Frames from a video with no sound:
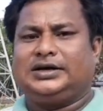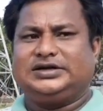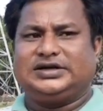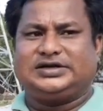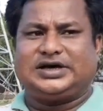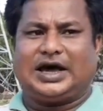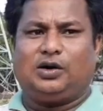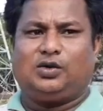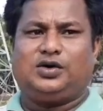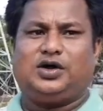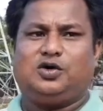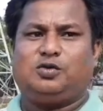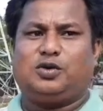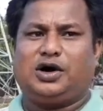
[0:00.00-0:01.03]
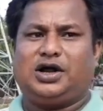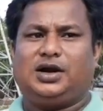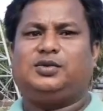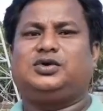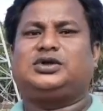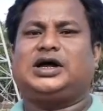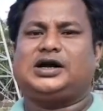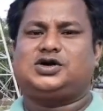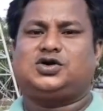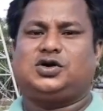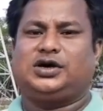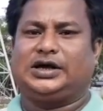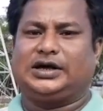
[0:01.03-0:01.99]
যে শ্যালো টিউবওয়েল এবং তার
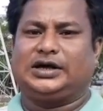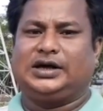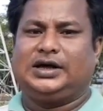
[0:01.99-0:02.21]
সঙ্গে